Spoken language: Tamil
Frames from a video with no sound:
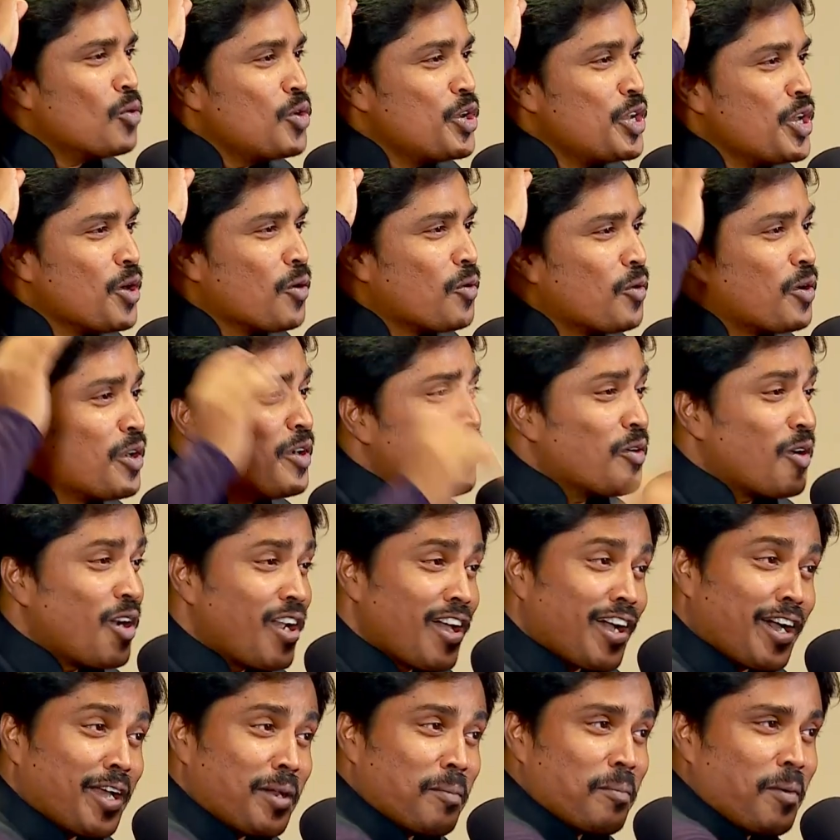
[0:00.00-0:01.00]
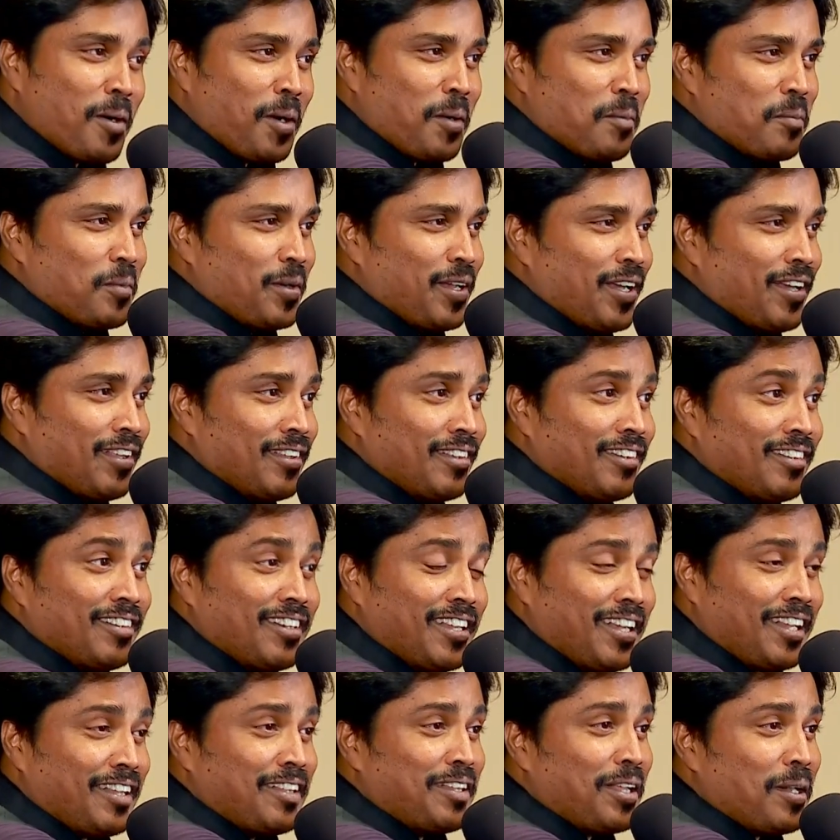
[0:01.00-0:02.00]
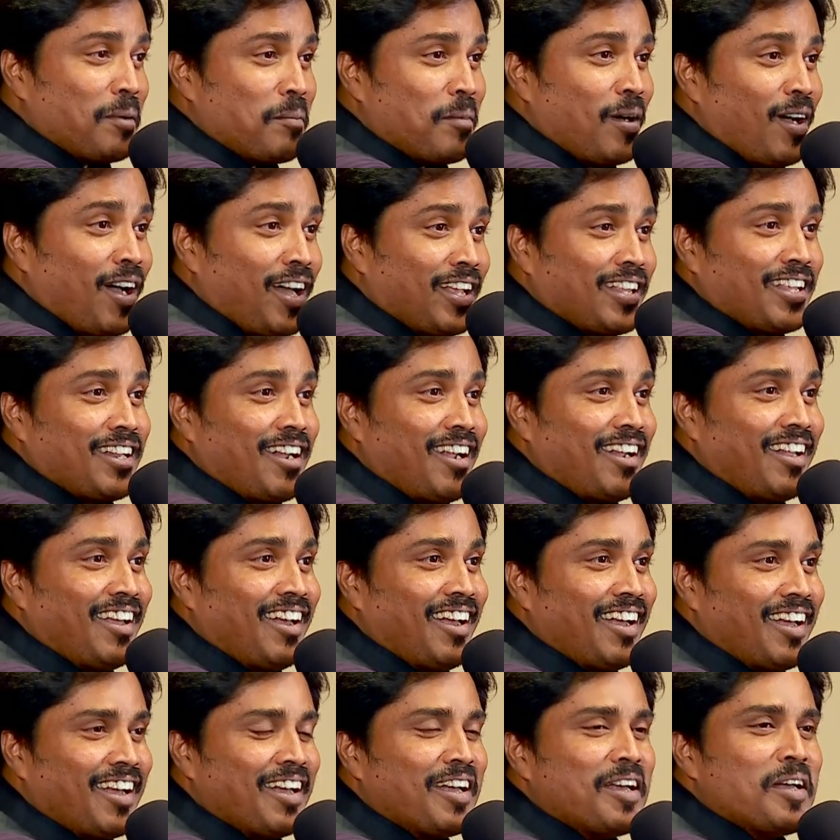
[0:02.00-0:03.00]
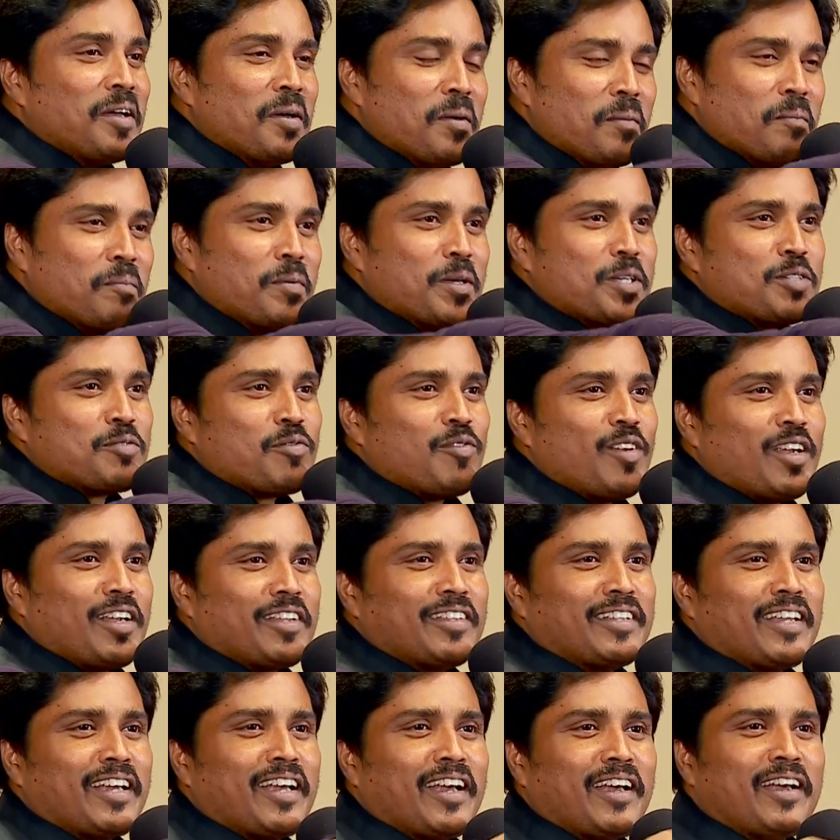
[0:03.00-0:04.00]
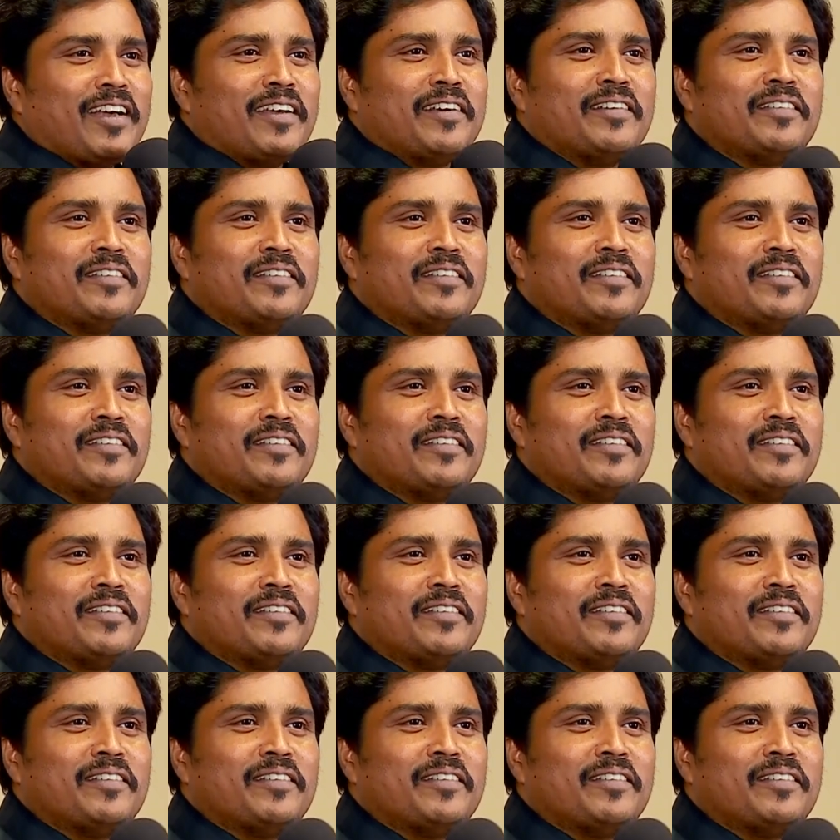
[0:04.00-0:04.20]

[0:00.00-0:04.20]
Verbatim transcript: முடிய கூட என்னால் கருப்பாக்க முடியாது நிரந்தரமாக அதனால் பீஸ்ஃபுல்லாக இருந்துக்க